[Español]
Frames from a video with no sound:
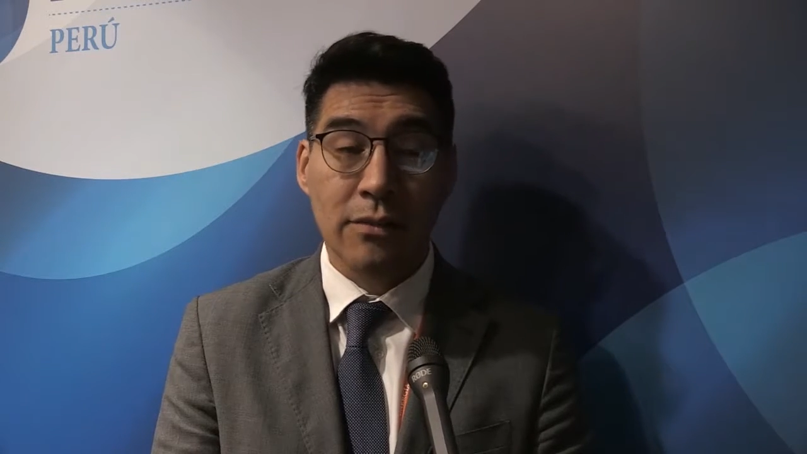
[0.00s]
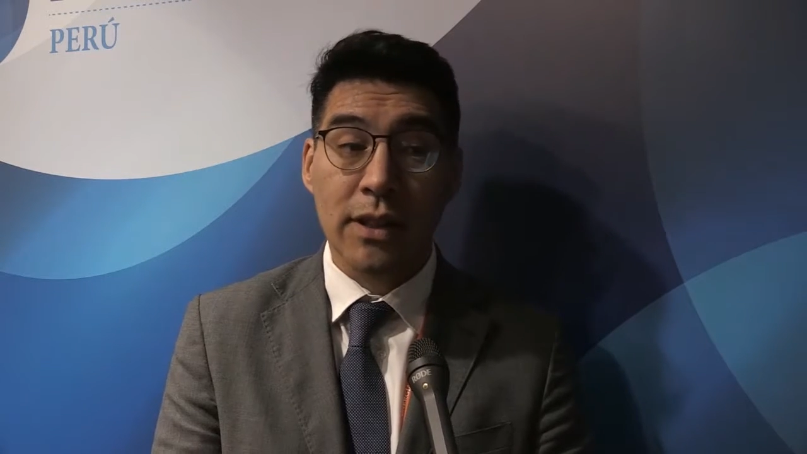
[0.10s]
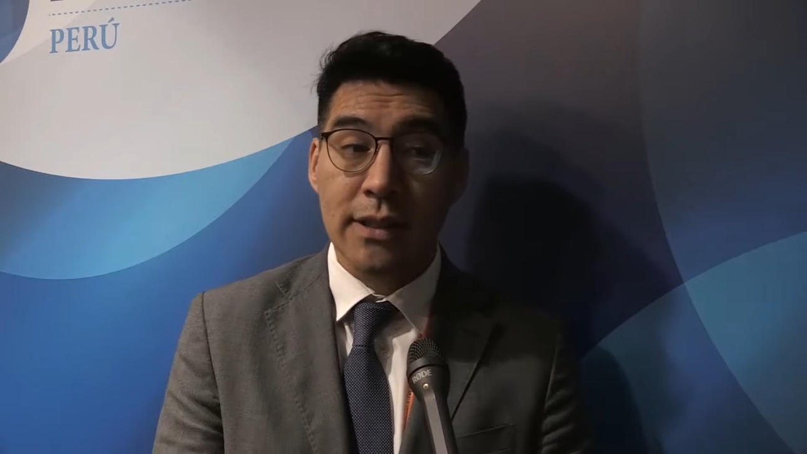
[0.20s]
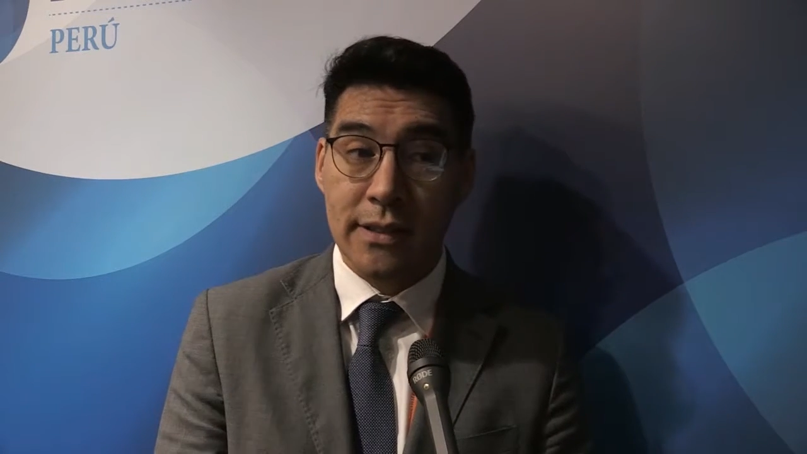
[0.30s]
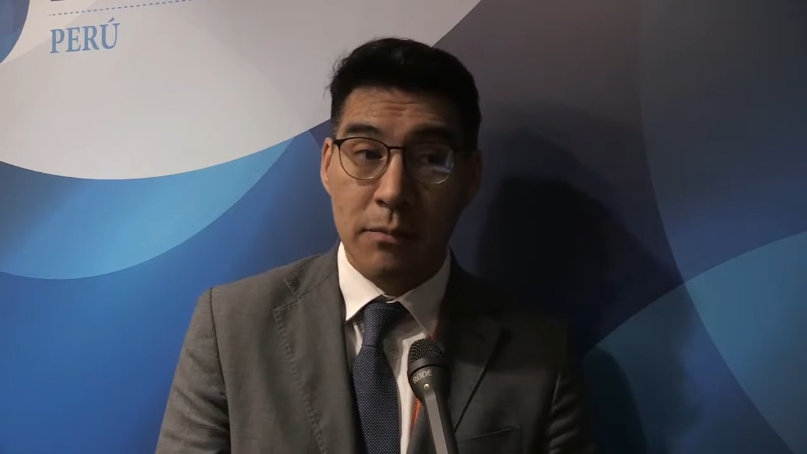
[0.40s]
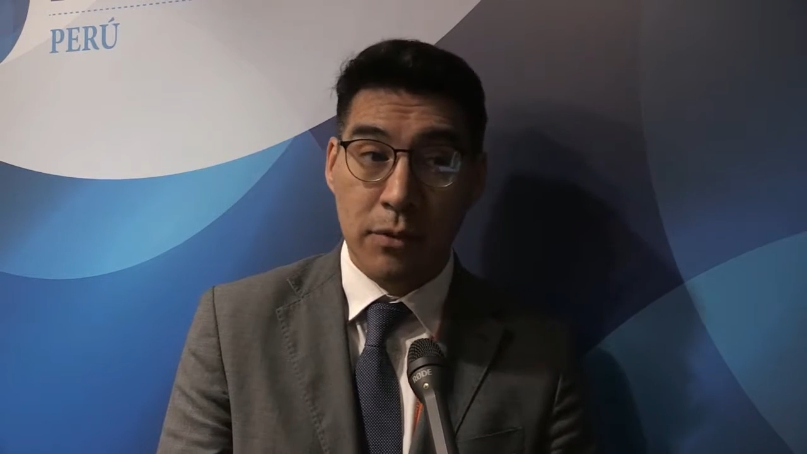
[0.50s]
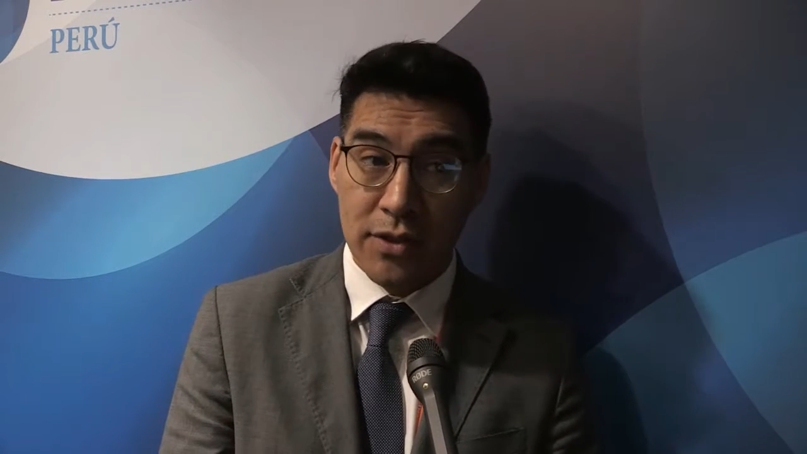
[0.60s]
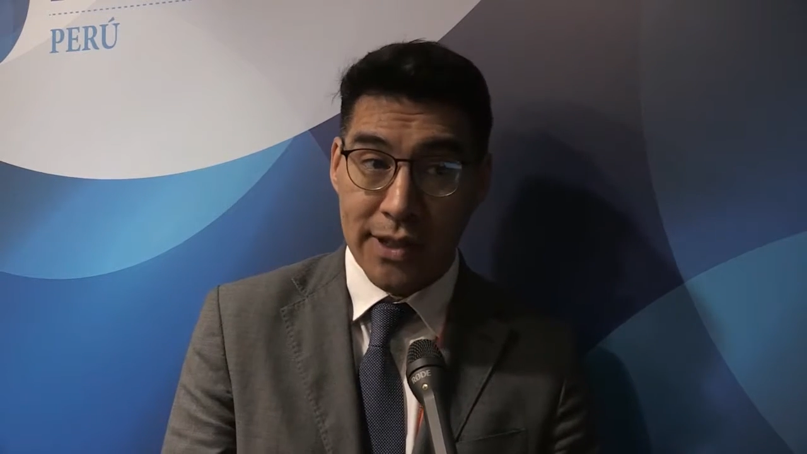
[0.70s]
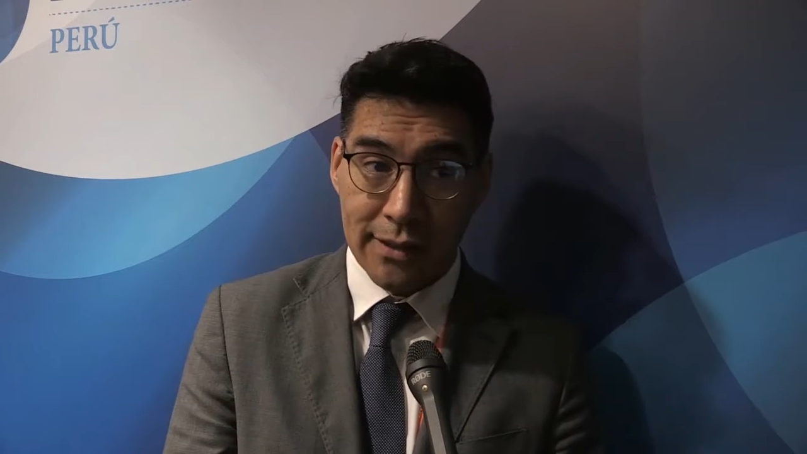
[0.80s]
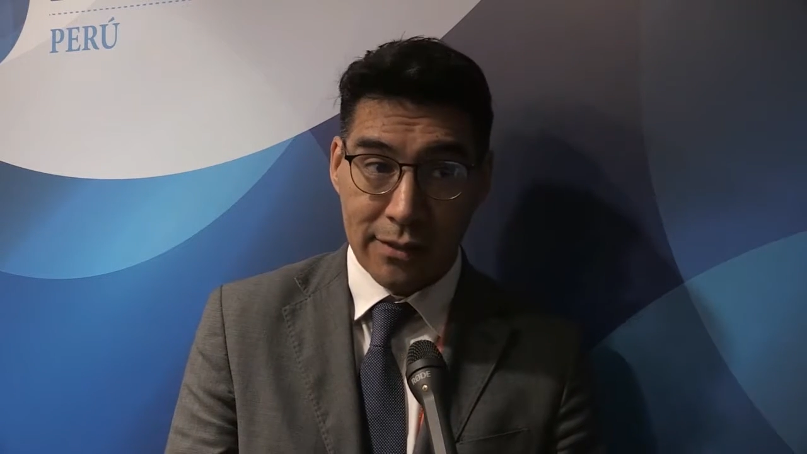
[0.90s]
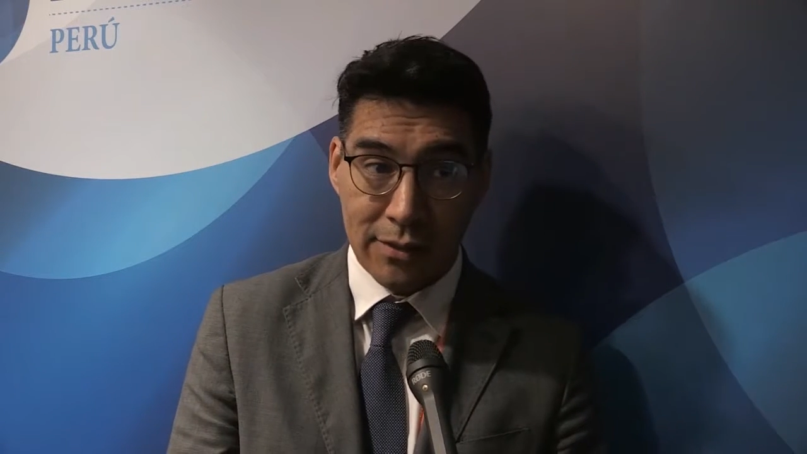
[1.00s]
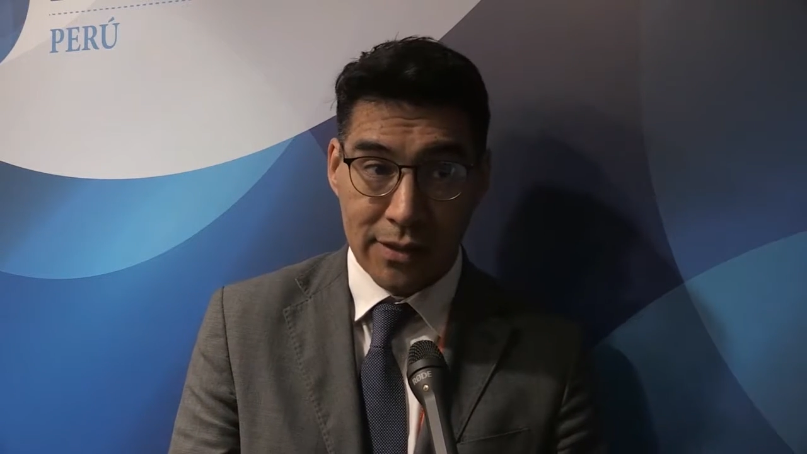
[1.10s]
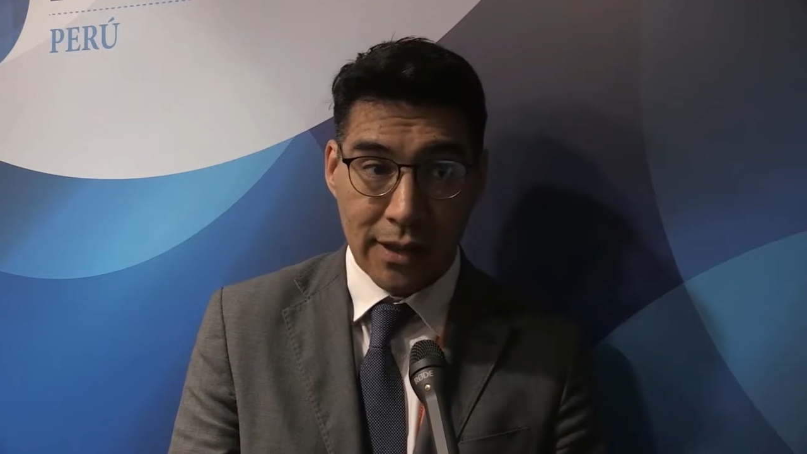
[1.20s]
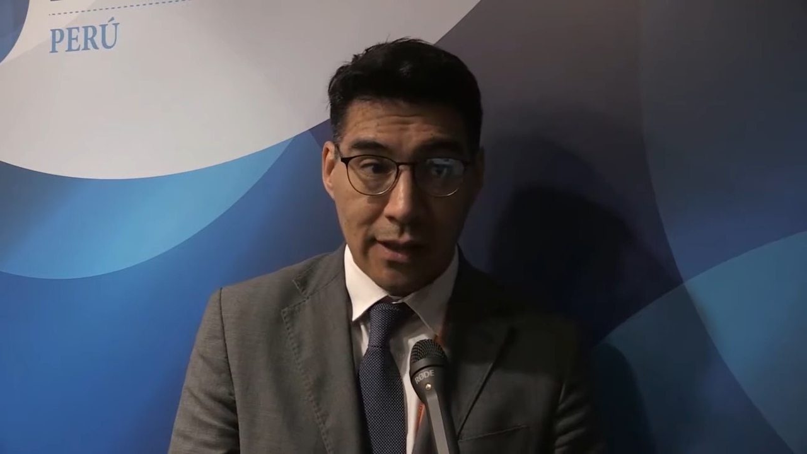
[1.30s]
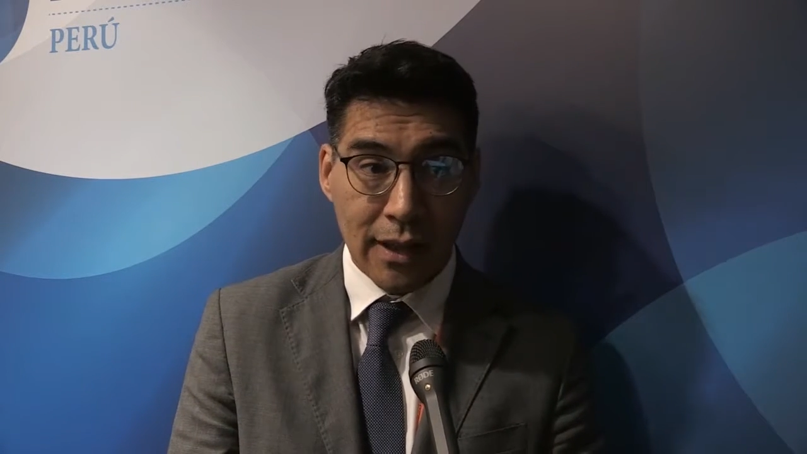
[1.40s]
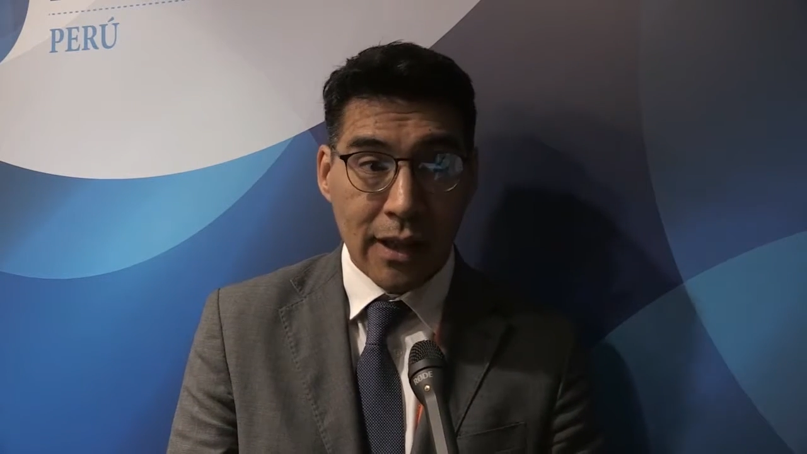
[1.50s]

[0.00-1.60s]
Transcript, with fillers: 26%. O sea,